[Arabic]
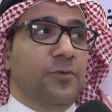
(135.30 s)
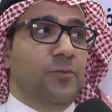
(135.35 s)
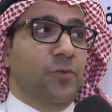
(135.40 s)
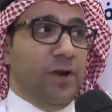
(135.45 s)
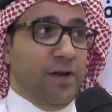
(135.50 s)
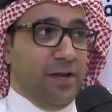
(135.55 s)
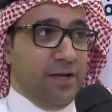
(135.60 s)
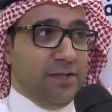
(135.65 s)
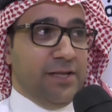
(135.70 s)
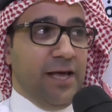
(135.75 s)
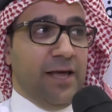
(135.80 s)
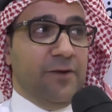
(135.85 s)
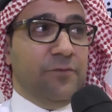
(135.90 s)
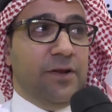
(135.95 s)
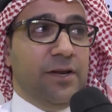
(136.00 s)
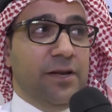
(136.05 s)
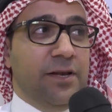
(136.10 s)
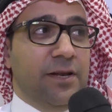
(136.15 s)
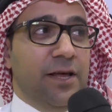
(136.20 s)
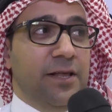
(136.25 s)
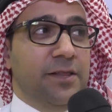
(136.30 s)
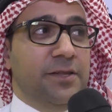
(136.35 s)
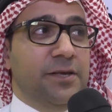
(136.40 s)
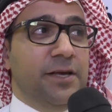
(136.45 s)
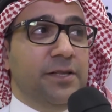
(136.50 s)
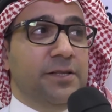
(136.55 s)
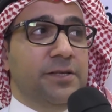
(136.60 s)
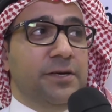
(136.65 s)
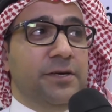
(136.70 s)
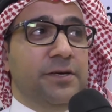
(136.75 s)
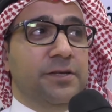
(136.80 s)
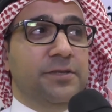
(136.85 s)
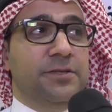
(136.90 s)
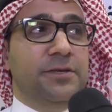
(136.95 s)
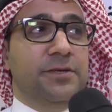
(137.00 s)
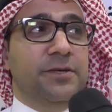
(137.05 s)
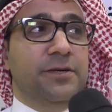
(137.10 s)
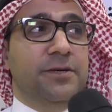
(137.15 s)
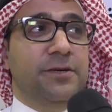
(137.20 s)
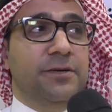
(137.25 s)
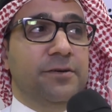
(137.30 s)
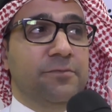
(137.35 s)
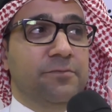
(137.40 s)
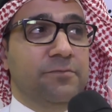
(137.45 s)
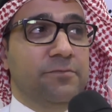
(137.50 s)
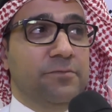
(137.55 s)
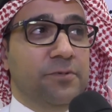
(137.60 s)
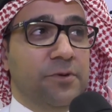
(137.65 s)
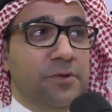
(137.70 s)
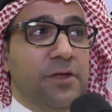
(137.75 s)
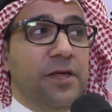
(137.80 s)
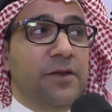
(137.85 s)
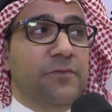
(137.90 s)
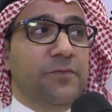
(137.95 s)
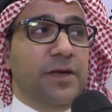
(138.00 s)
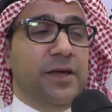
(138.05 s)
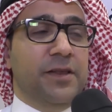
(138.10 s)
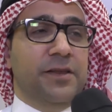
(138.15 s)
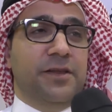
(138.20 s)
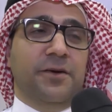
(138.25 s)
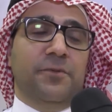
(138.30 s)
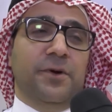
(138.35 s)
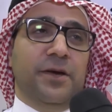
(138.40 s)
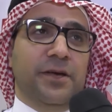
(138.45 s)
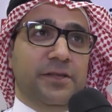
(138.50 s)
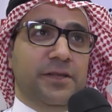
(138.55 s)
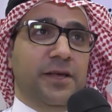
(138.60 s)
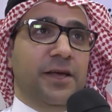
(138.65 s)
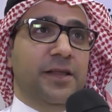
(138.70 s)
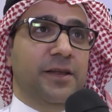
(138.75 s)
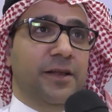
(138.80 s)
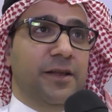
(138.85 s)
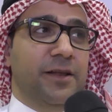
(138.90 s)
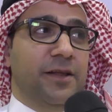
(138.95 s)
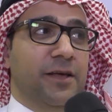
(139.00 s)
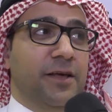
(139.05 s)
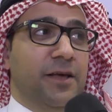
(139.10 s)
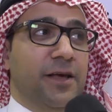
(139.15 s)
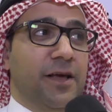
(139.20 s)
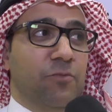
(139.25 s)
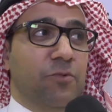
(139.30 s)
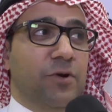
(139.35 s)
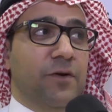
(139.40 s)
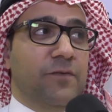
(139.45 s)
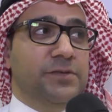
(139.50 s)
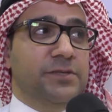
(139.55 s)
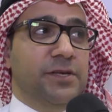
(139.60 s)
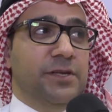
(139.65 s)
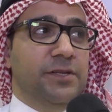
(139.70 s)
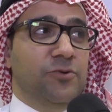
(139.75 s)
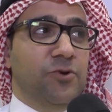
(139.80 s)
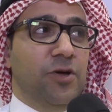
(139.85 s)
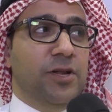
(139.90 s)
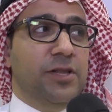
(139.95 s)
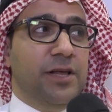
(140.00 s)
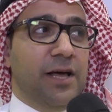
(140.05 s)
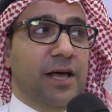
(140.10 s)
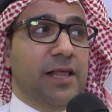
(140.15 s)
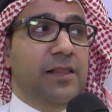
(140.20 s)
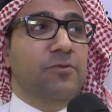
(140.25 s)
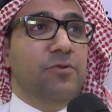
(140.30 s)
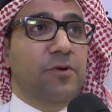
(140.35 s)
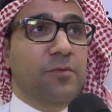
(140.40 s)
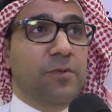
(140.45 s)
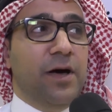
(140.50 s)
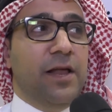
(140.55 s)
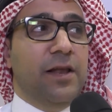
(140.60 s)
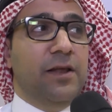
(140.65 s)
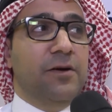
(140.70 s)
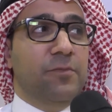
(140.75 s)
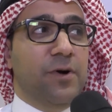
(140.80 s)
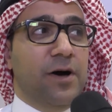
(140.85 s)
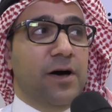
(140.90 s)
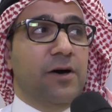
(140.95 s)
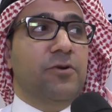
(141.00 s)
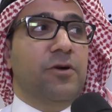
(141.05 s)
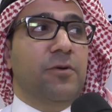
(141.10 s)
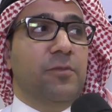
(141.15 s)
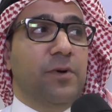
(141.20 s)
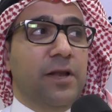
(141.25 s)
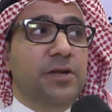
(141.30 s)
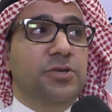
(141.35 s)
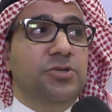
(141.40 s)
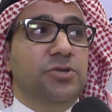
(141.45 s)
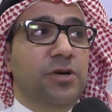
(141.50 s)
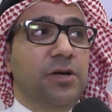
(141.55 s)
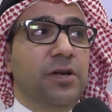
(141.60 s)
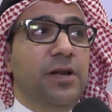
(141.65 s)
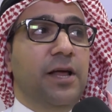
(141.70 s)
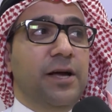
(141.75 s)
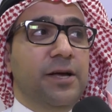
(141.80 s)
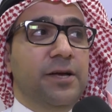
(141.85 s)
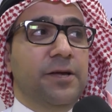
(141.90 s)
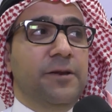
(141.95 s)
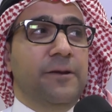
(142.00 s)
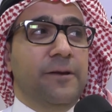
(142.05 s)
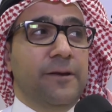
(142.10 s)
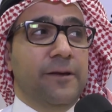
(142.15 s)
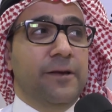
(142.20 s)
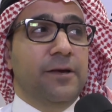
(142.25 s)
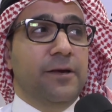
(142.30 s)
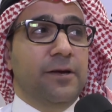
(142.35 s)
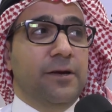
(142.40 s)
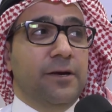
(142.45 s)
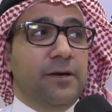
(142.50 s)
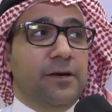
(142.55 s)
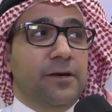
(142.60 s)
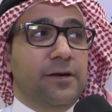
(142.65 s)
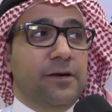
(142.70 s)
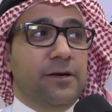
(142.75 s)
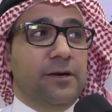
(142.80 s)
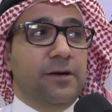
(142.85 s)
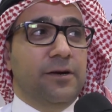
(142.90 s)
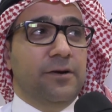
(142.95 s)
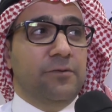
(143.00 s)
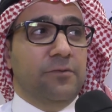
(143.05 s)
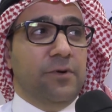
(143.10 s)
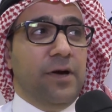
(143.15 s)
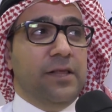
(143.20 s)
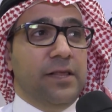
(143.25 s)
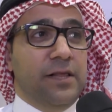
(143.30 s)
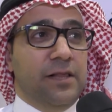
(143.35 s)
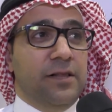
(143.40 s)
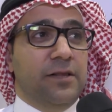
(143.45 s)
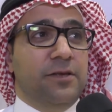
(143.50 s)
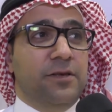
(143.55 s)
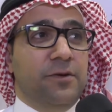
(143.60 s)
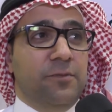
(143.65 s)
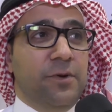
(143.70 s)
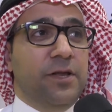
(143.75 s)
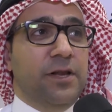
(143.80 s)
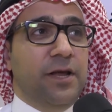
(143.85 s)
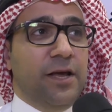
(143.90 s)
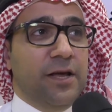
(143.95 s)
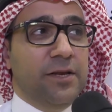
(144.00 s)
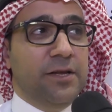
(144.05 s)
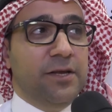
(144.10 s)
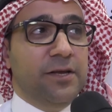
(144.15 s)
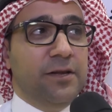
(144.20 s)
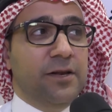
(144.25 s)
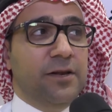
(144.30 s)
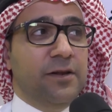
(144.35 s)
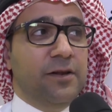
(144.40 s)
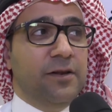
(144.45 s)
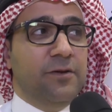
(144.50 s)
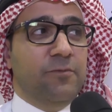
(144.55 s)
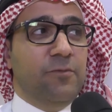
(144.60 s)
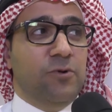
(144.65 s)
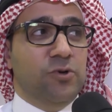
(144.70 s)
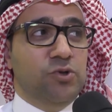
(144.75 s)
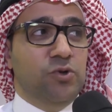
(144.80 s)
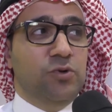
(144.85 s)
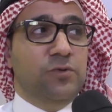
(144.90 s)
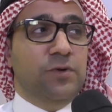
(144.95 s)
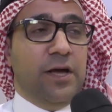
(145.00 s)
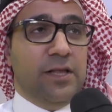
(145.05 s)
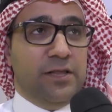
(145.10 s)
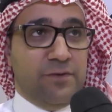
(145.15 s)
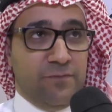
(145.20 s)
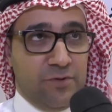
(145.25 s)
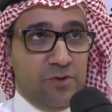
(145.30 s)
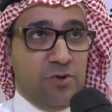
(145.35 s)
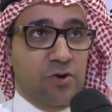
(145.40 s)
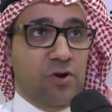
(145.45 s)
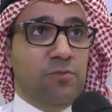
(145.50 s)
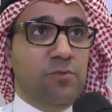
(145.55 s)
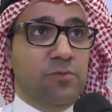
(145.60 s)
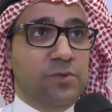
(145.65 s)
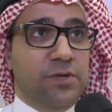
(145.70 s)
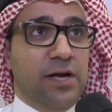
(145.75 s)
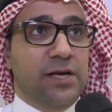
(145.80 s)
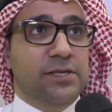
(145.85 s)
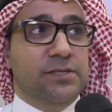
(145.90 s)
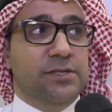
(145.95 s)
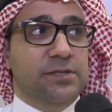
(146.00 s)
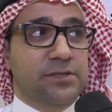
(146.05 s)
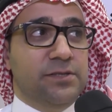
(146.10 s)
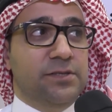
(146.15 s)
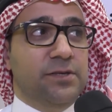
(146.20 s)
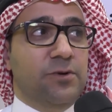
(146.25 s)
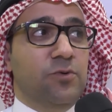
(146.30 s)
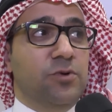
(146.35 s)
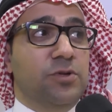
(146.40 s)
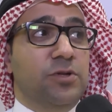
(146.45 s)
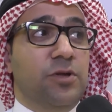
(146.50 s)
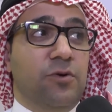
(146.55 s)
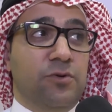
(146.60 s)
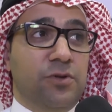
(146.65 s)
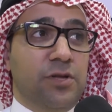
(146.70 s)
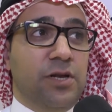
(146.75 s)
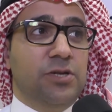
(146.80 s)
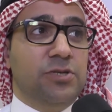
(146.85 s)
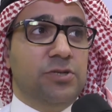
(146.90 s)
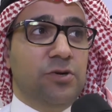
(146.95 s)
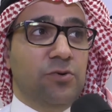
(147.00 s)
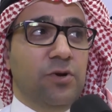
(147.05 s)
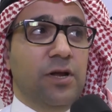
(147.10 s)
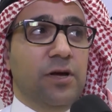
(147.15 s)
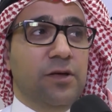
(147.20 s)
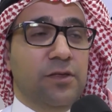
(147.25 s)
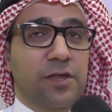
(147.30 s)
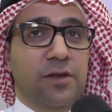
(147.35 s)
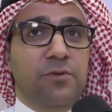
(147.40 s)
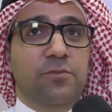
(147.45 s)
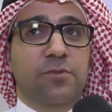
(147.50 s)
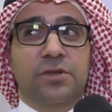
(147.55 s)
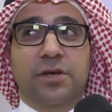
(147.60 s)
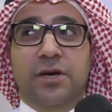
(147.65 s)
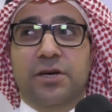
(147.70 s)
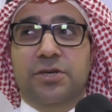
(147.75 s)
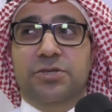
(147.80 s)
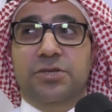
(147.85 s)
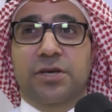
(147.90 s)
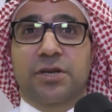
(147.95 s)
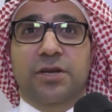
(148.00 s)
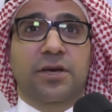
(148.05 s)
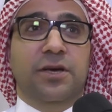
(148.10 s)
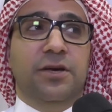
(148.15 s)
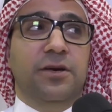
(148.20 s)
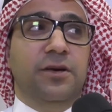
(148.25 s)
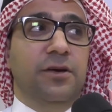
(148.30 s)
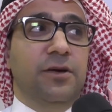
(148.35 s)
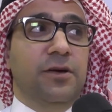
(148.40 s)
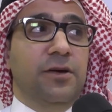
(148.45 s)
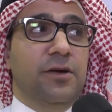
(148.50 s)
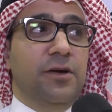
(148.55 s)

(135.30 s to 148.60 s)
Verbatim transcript: والله تعرف يعني الانديه اعتقد آه، كثير في انديه بعيده عن المنافسات كره القدم يبغى لها مال يبغى لها شغل لكن آه، عدد الكبير يعني الموجود حتى في الدوري الممتاز والدوري الدرجه الاولى كثير من المنطقه الشرقيه